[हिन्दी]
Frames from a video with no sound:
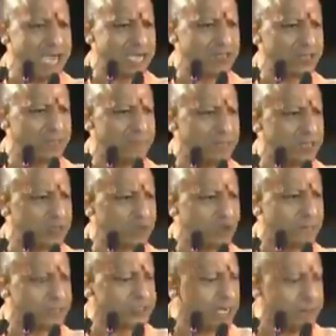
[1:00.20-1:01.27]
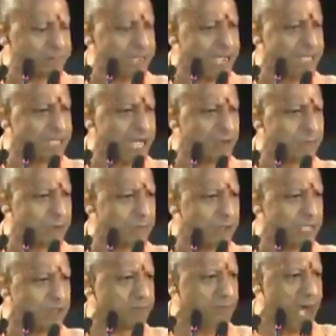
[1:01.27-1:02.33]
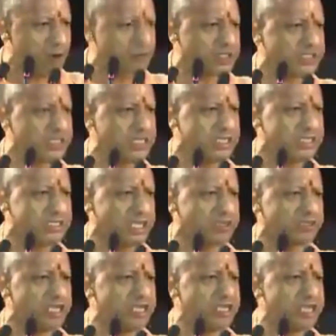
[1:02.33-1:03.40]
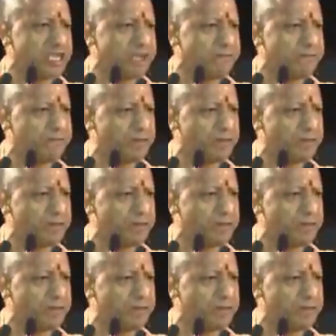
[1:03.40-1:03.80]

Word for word: जाति मत और मजहब के आधार पर भेदभाव किसी के साथ नहीं किया